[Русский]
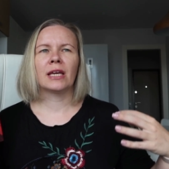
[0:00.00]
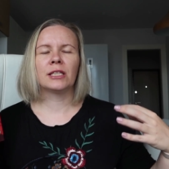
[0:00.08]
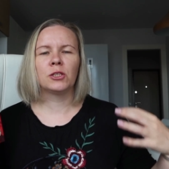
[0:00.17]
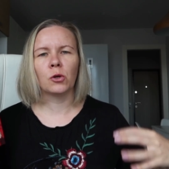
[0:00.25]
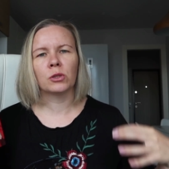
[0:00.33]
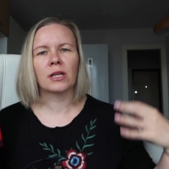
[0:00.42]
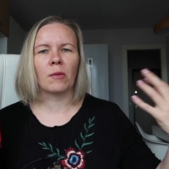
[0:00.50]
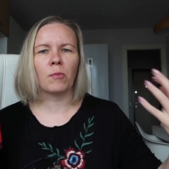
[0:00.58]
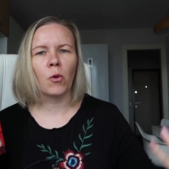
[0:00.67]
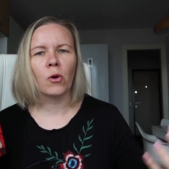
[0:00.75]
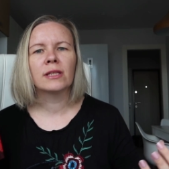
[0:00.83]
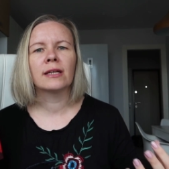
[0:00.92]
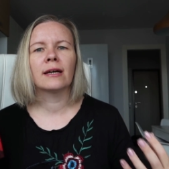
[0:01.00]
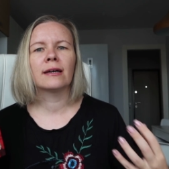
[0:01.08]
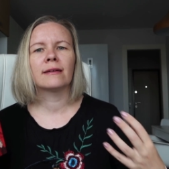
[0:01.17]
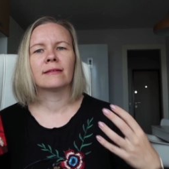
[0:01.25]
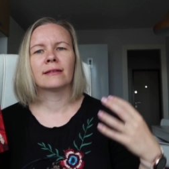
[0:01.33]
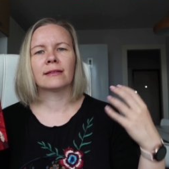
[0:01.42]
идет
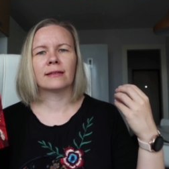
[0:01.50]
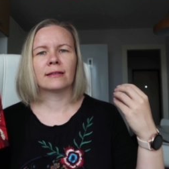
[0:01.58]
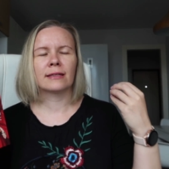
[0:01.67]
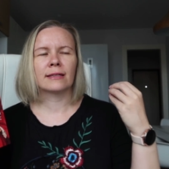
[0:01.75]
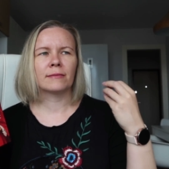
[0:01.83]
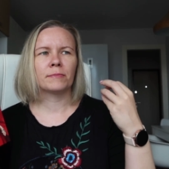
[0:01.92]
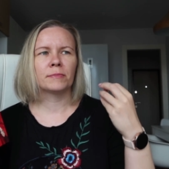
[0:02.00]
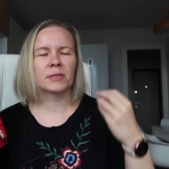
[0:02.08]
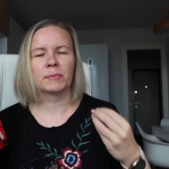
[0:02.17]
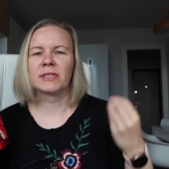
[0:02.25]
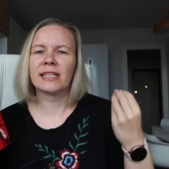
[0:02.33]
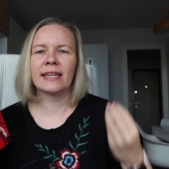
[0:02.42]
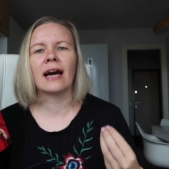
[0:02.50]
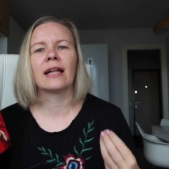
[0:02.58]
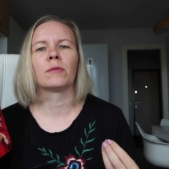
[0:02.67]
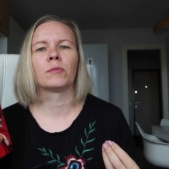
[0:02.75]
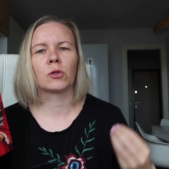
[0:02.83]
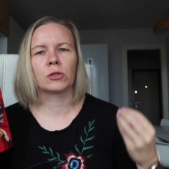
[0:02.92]
работа э, с
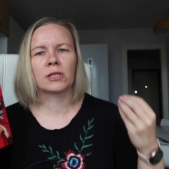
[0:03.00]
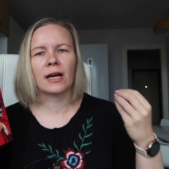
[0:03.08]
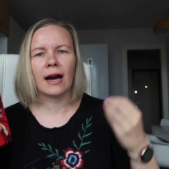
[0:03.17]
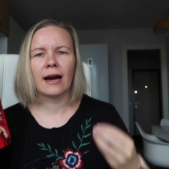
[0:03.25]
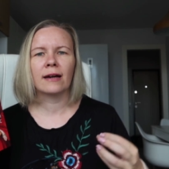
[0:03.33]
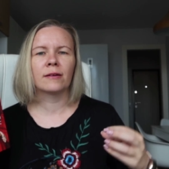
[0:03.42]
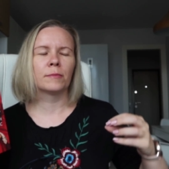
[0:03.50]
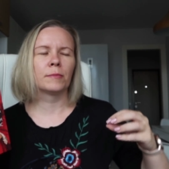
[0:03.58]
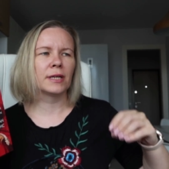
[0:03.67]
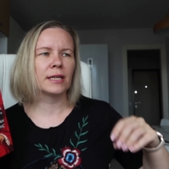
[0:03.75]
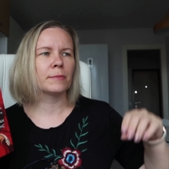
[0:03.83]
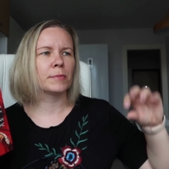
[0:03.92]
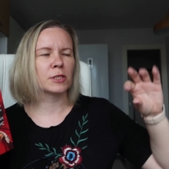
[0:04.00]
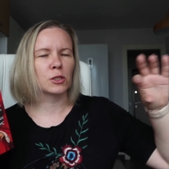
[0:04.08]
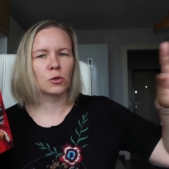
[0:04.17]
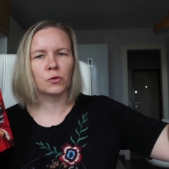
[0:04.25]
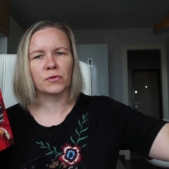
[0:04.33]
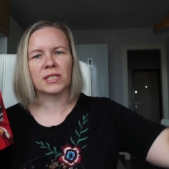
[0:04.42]
материалом, то есть как мы,
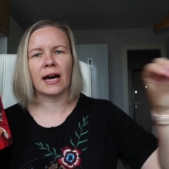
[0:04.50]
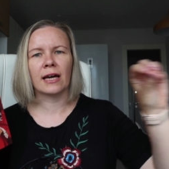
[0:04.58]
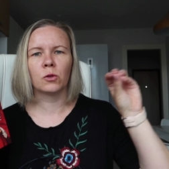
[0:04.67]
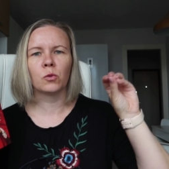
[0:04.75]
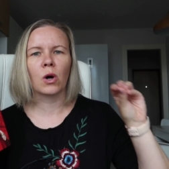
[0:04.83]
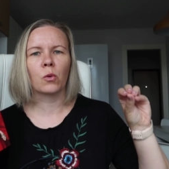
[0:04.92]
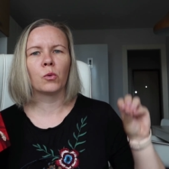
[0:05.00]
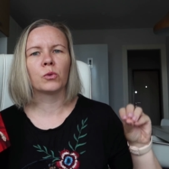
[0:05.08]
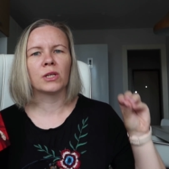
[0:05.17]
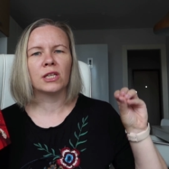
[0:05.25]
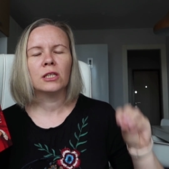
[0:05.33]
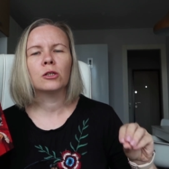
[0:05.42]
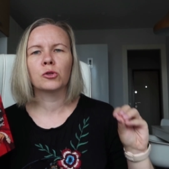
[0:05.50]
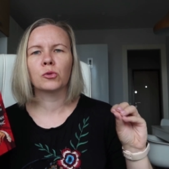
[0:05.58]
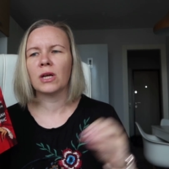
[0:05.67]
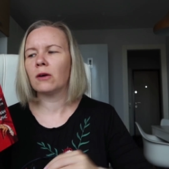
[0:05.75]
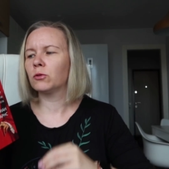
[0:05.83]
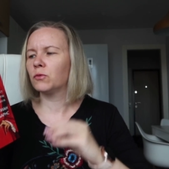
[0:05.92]
потянув за одну какую-то
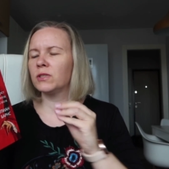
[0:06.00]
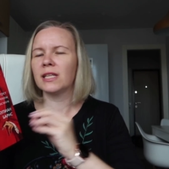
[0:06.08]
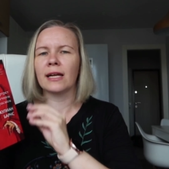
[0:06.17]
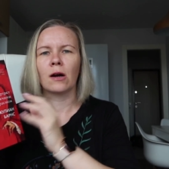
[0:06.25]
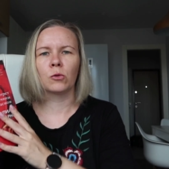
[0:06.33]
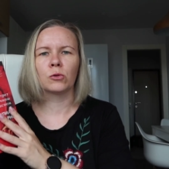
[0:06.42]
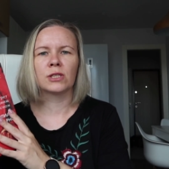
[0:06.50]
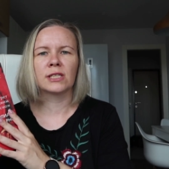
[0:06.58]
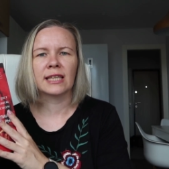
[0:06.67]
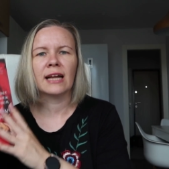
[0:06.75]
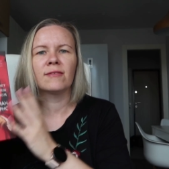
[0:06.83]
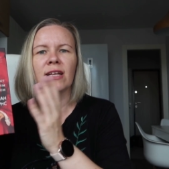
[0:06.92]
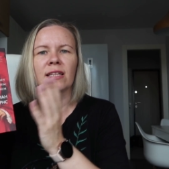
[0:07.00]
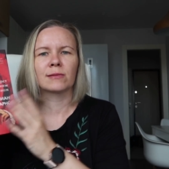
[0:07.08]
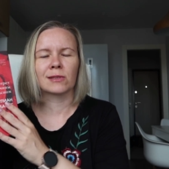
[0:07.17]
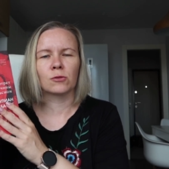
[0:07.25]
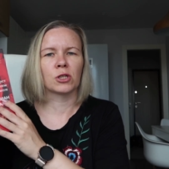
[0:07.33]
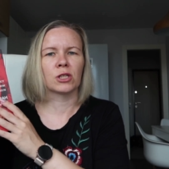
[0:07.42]
ниточку, да, вот увидели какую-то деталь, в
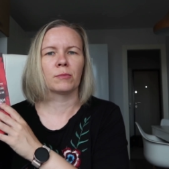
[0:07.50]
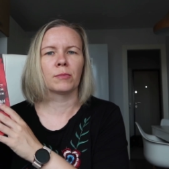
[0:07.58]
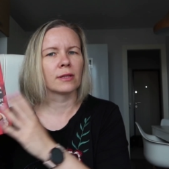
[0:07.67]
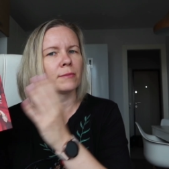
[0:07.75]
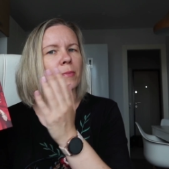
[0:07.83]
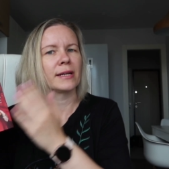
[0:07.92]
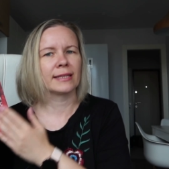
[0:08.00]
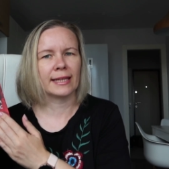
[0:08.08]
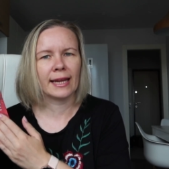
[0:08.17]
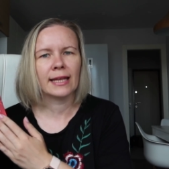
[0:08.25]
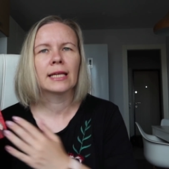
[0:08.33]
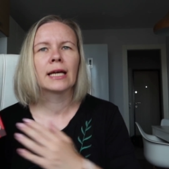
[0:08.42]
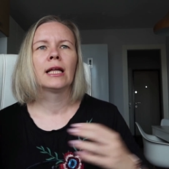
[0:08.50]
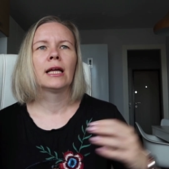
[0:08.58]
данном случае это был портрет,